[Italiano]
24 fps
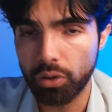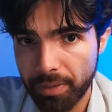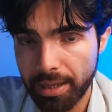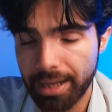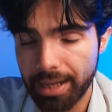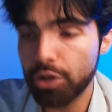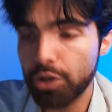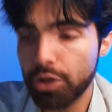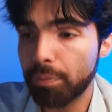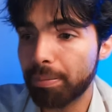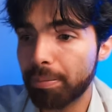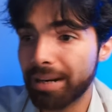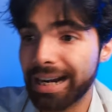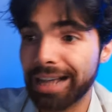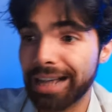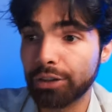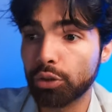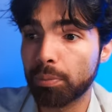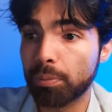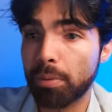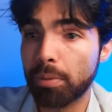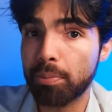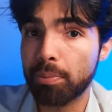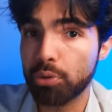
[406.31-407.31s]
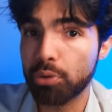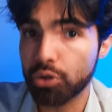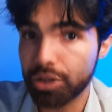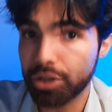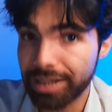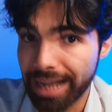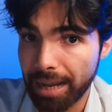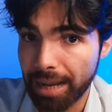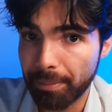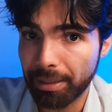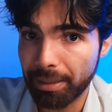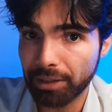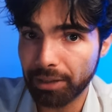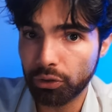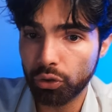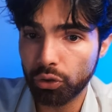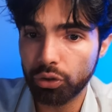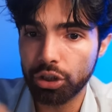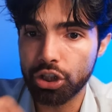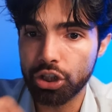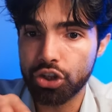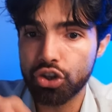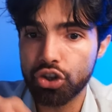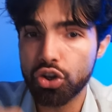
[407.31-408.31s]
Gli ho parlato proprio sabato
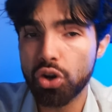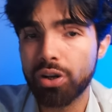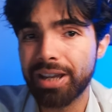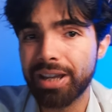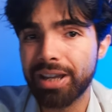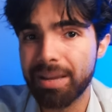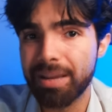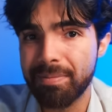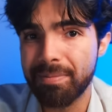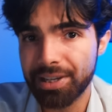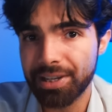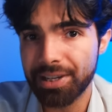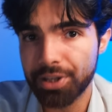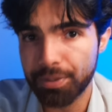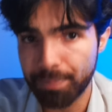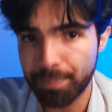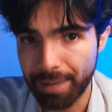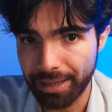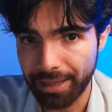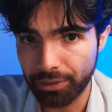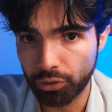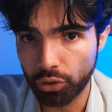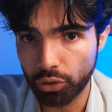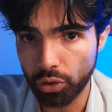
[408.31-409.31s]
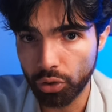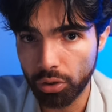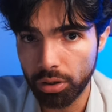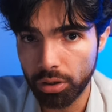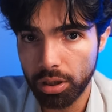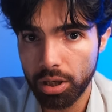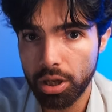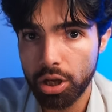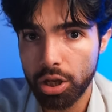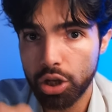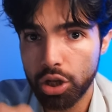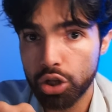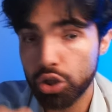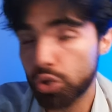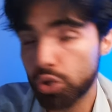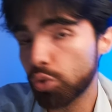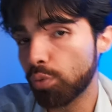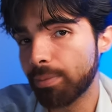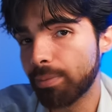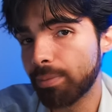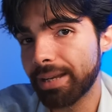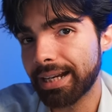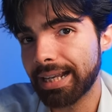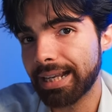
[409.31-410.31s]
di ciò che mi aspetto sul
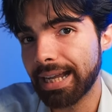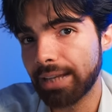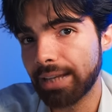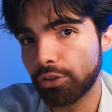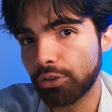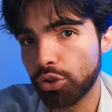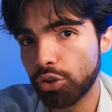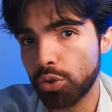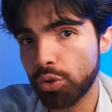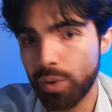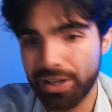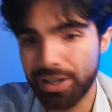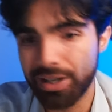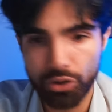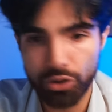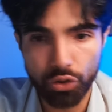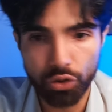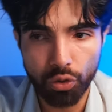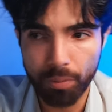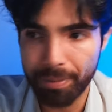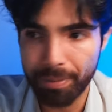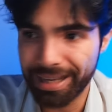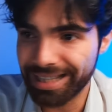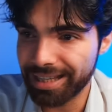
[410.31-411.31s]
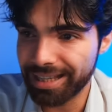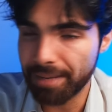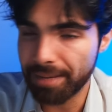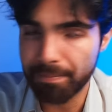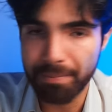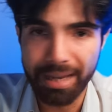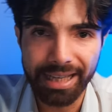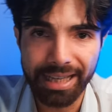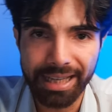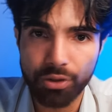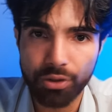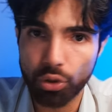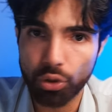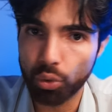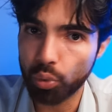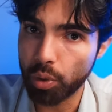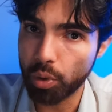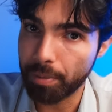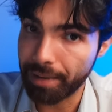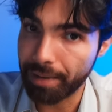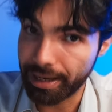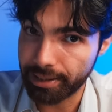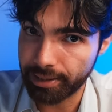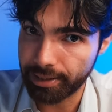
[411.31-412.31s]
mercato in questo mese e mezzo, due
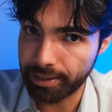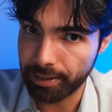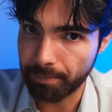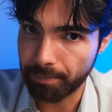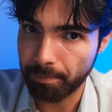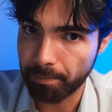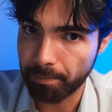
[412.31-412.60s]
mesi.